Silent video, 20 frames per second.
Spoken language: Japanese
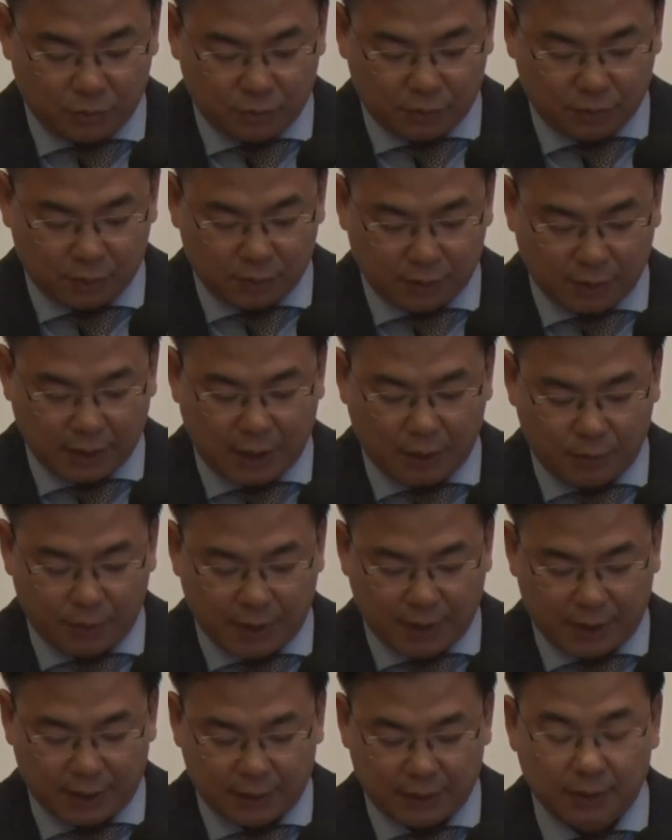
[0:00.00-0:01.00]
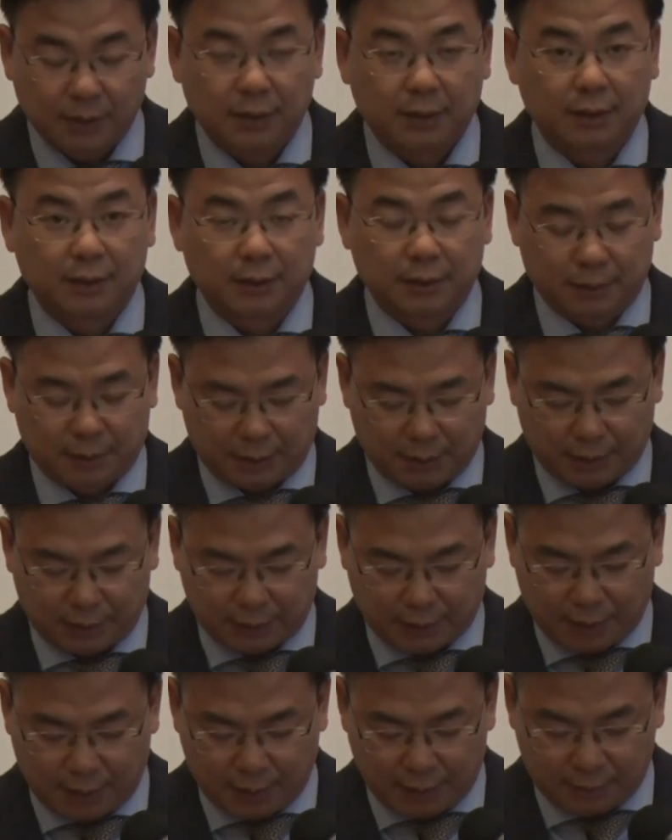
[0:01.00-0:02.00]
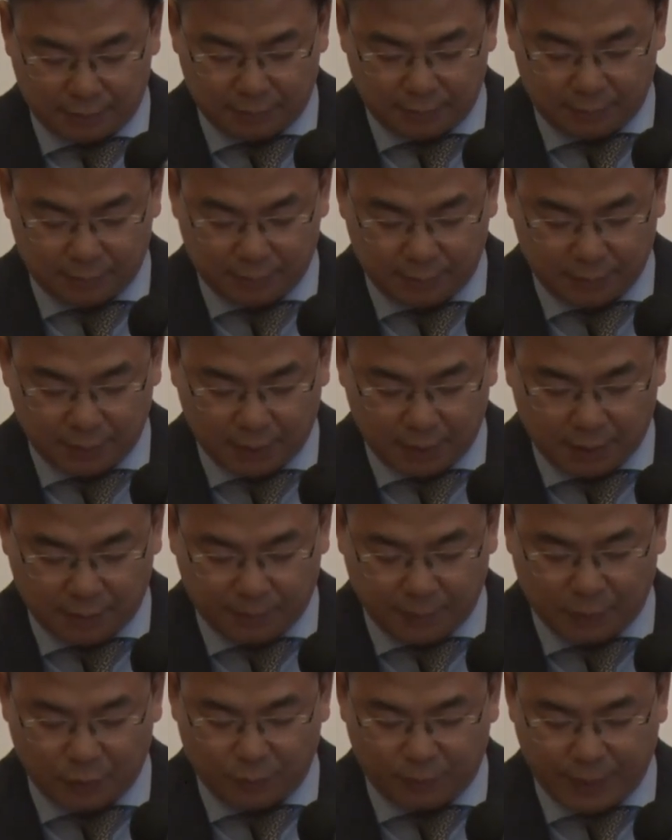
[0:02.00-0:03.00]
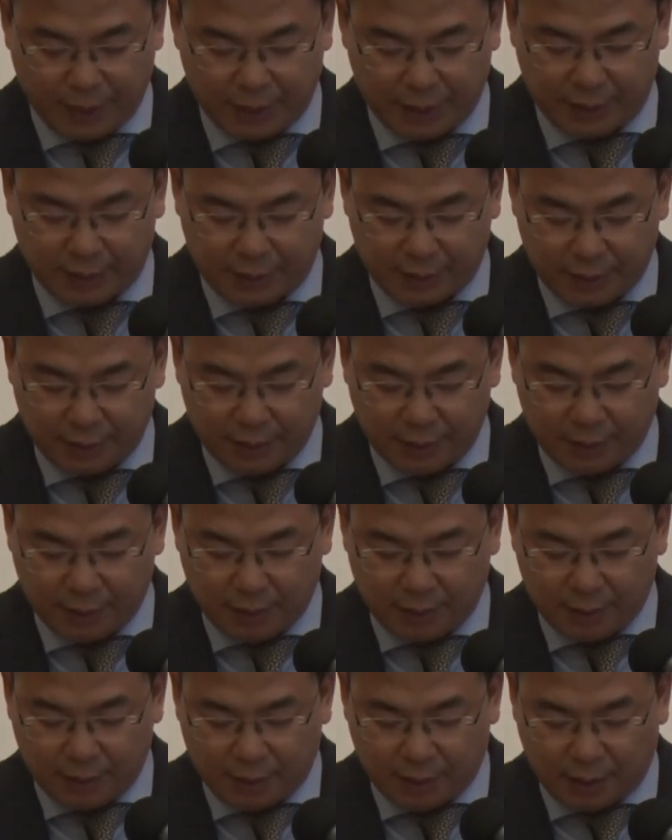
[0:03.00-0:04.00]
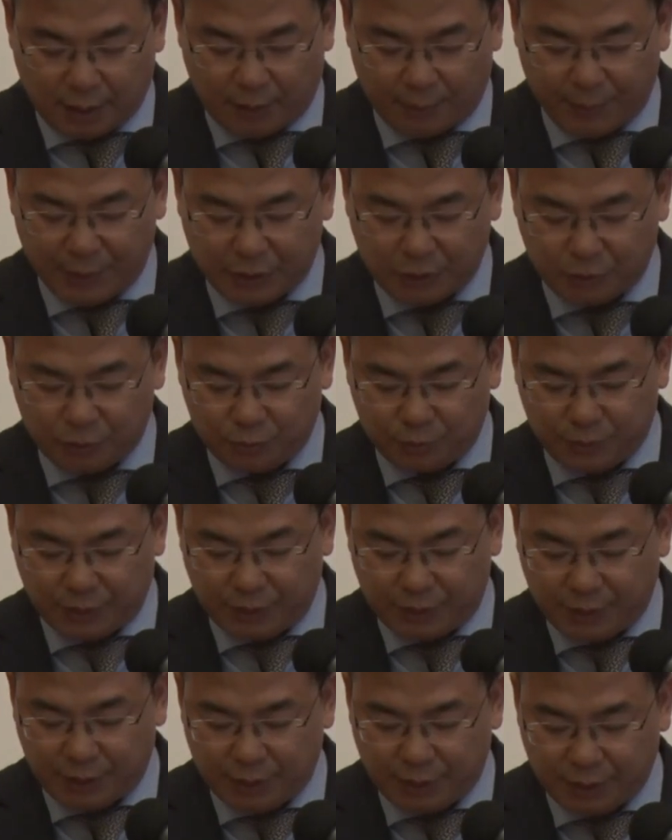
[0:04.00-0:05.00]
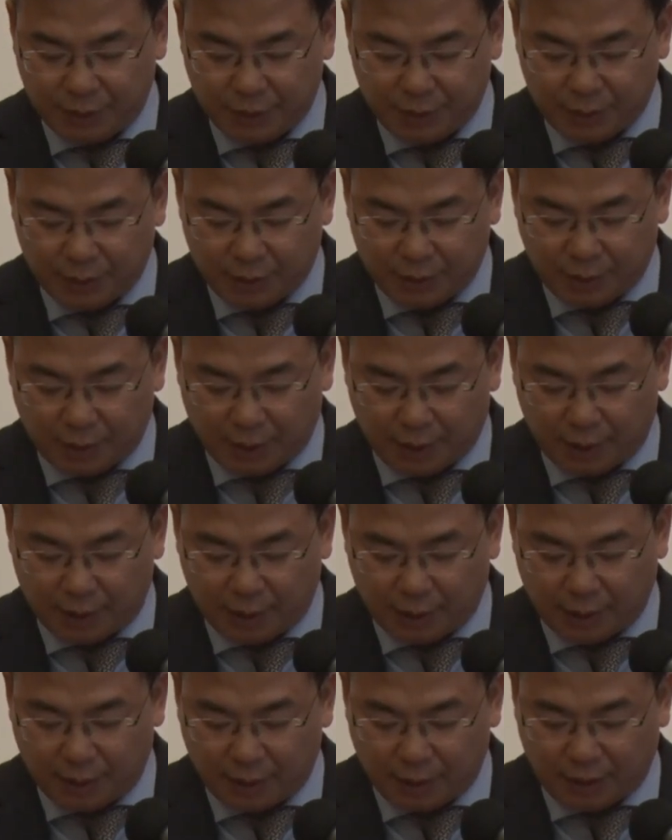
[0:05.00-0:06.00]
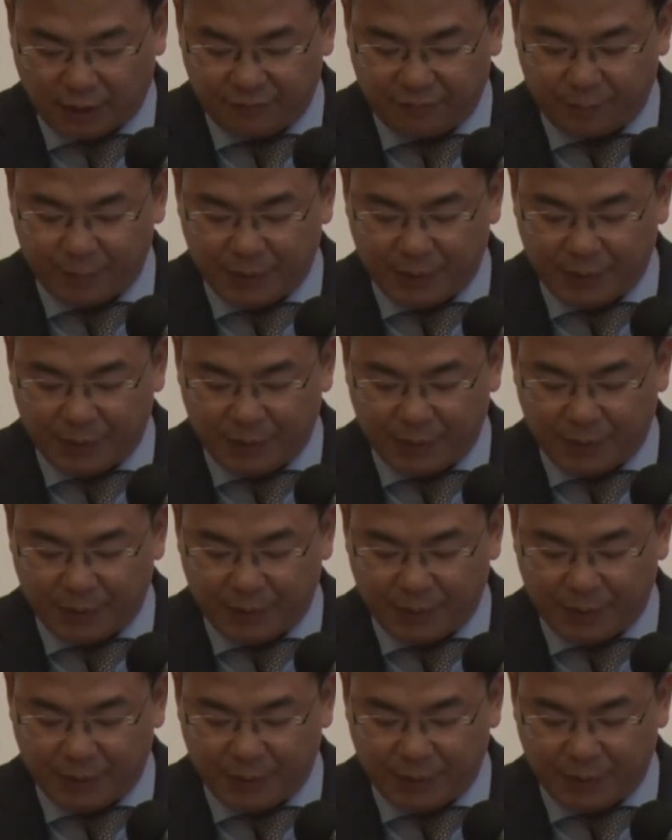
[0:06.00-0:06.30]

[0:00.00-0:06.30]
脱県横川と丸紅三井